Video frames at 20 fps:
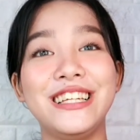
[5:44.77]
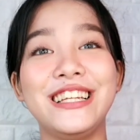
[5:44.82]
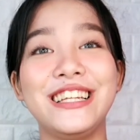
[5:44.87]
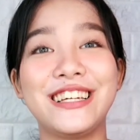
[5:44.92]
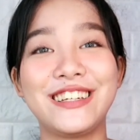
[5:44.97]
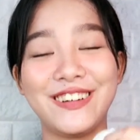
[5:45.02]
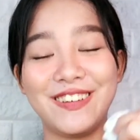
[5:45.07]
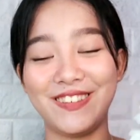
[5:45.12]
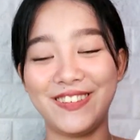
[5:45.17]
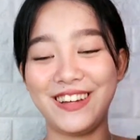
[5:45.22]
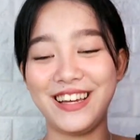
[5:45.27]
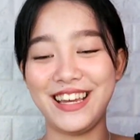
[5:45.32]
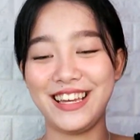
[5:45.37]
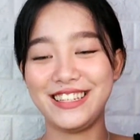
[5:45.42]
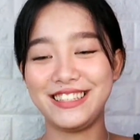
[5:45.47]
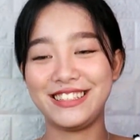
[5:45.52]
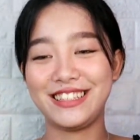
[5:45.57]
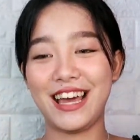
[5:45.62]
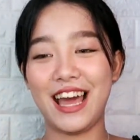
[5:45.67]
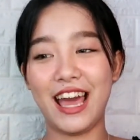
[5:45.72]
binili ko,
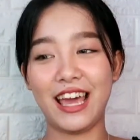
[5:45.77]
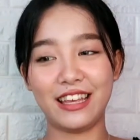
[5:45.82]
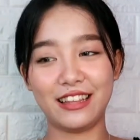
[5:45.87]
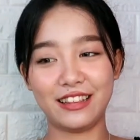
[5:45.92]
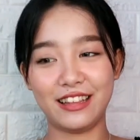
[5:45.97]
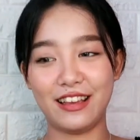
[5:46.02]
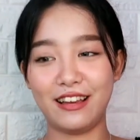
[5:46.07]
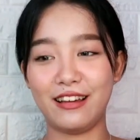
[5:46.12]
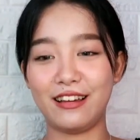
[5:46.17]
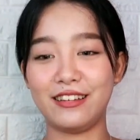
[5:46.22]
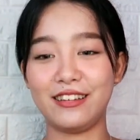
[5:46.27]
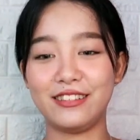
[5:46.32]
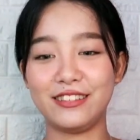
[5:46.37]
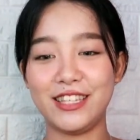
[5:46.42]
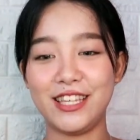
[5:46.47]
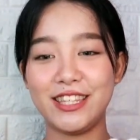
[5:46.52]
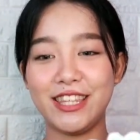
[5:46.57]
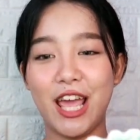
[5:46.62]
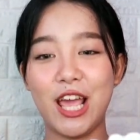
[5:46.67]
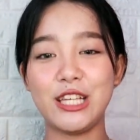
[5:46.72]
guys. Kahit na
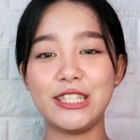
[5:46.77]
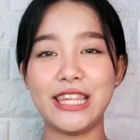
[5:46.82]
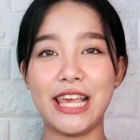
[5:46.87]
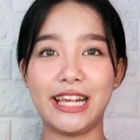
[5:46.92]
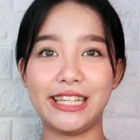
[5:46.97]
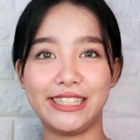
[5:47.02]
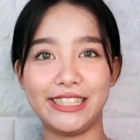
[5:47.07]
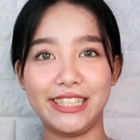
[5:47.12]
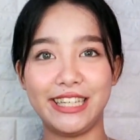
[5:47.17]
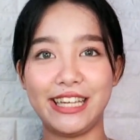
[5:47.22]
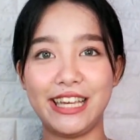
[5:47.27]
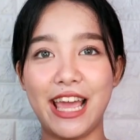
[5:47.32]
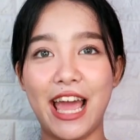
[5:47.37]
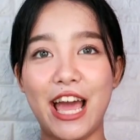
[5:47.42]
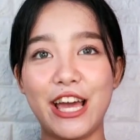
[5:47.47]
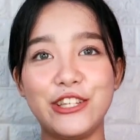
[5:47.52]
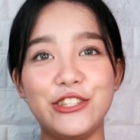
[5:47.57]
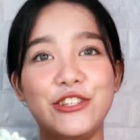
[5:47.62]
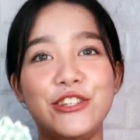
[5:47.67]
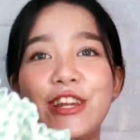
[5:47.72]
di tayo sexy,
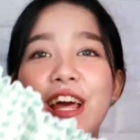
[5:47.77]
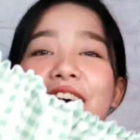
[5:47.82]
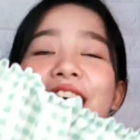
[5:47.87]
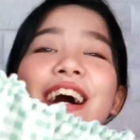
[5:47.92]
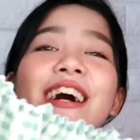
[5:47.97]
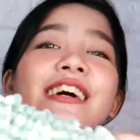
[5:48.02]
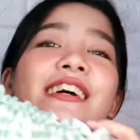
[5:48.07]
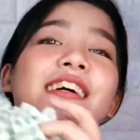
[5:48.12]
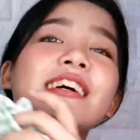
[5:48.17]
hayaan nyo na.